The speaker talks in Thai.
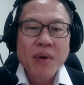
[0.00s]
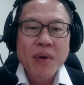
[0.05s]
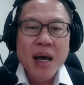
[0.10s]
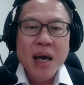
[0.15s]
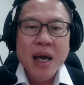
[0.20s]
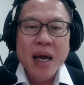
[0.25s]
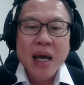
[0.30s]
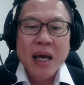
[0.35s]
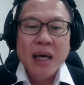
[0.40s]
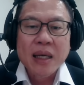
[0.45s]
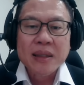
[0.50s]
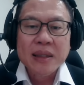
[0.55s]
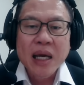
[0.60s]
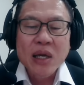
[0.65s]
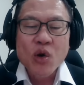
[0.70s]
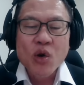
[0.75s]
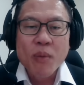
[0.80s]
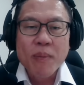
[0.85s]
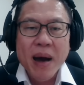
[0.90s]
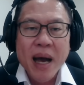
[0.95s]
ราะว่า
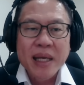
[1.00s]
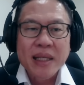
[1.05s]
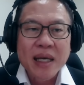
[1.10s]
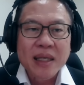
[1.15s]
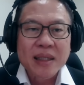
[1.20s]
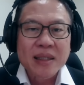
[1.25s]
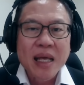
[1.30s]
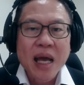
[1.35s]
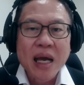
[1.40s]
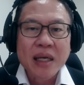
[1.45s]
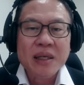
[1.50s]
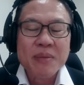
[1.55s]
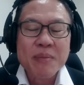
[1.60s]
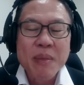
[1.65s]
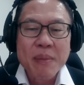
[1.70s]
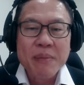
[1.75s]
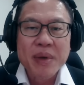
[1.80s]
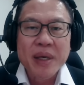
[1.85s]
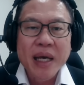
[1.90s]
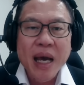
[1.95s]
นโยบายต่างๆ
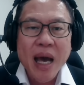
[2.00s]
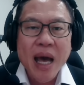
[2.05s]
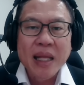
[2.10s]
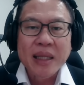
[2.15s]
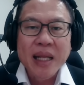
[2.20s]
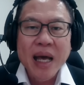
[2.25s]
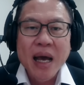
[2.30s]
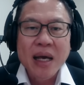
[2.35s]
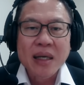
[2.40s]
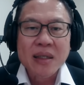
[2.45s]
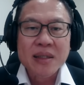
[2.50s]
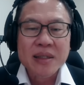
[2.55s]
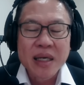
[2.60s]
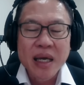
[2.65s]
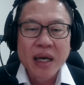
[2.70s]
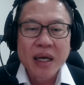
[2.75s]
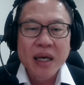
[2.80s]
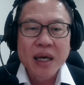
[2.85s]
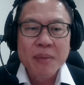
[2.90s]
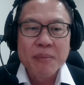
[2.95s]
ที่มันมีการหา
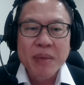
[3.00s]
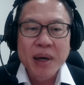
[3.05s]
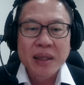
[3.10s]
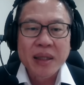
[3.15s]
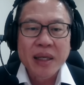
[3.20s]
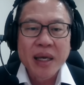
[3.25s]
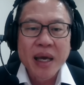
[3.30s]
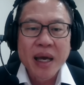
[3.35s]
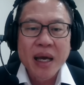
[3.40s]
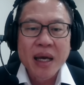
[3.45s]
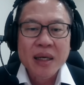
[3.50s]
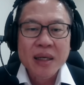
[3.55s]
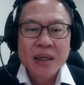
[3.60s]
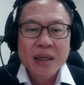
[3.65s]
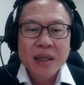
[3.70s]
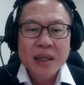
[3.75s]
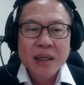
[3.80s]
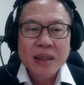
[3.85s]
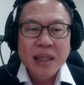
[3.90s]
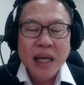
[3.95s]
เสียงกันมาเนี่ย
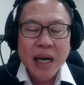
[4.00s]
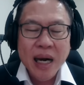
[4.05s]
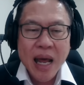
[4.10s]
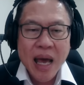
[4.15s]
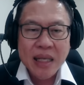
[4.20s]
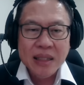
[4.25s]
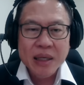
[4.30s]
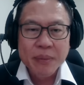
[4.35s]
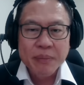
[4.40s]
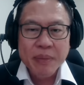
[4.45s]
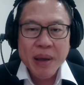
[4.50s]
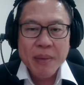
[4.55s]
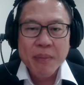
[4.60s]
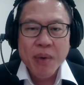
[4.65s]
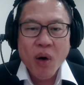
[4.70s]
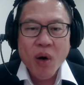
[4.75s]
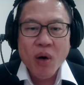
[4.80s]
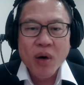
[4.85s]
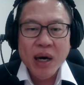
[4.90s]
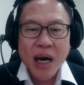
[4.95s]
ตลาดจะไป
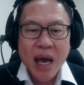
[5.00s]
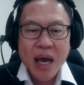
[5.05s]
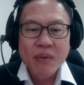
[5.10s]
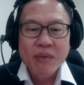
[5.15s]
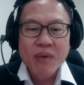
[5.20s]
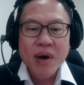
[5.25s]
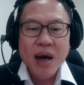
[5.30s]
มองละ